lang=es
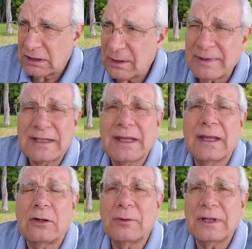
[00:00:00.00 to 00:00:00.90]
Las
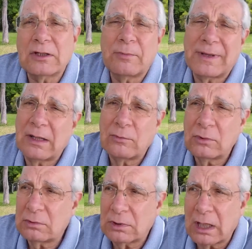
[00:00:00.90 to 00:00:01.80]
medidas de gobierno para el
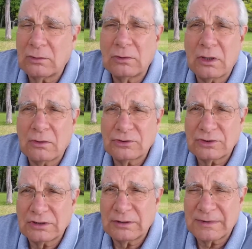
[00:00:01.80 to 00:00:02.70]
mundo, algunos no
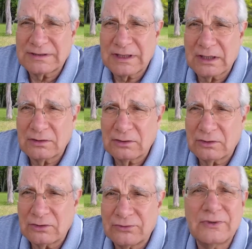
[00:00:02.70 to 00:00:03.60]
son
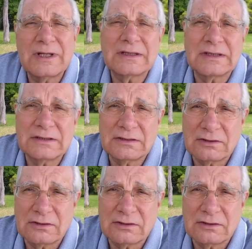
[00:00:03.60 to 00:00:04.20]
demasiado fuertes,